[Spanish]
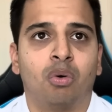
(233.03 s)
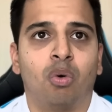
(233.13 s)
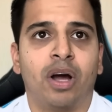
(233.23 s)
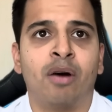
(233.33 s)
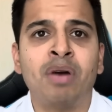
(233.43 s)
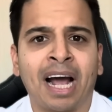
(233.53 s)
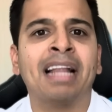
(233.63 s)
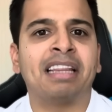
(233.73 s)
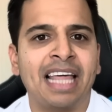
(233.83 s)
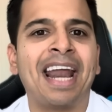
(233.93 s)
es una
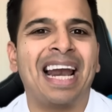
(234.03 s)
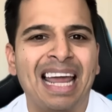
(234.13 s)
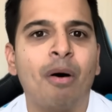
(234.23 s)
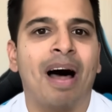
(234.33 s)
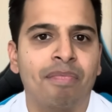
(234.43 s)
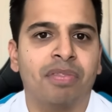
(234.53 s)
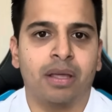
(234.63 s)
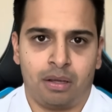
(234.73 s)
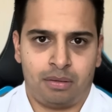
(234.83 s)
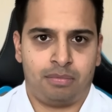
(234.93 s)
cantidad
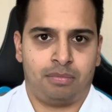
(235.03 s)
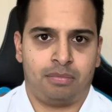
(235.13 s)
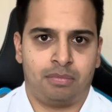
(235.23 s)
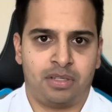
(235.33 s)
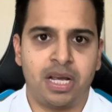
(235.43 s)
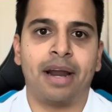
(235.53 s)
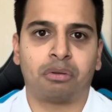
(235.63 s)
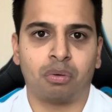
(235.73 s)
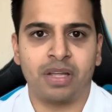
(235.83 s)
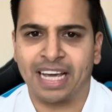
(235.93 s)
relevante.
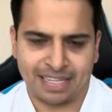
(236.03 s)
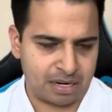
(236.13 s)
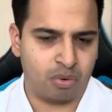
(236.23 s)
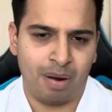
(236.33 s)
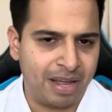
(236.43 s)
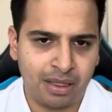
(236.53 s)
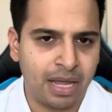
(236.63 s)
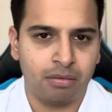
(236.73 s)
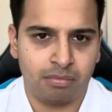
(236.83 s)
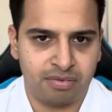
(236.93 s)
¿cierto? Y que
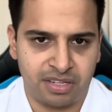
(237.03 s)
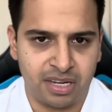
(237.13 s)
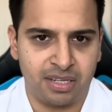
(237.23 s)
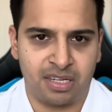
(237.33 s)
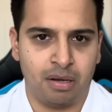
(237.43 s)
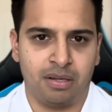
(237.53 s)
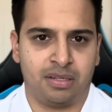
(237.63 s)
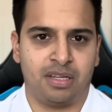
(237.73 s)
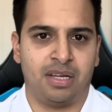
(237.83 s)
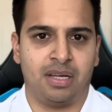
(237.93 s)
seguramente, si, si,
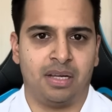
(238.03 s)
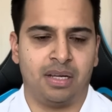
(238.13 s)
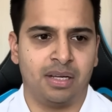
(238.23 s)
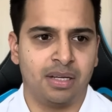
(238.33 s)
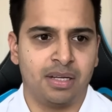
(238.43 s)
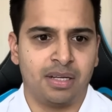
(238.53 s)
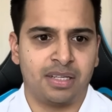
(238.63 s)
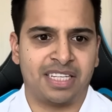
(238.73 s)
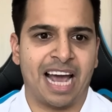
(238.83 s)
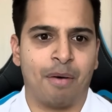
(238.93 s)
si,
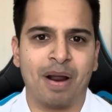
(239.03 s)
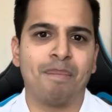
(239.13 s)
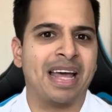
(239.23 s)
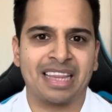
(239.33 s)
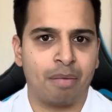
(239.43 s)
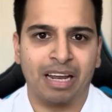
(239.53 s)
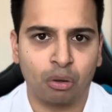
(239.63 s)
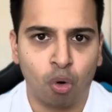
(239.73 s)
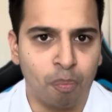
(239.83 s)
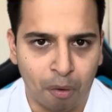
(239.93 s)
si abren 20.000
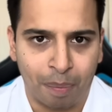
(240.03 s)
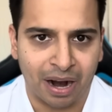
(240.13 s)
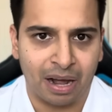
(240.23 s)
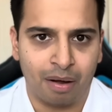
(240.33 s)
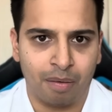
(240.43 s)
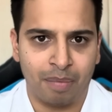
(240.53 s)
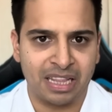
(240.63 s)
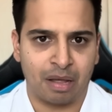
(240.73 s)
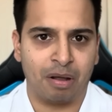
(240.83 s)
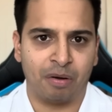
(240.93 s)
cupos para
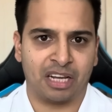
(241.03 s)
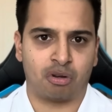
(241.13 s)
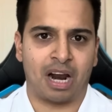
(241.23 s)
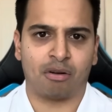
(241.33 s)
20.000 venezolanos,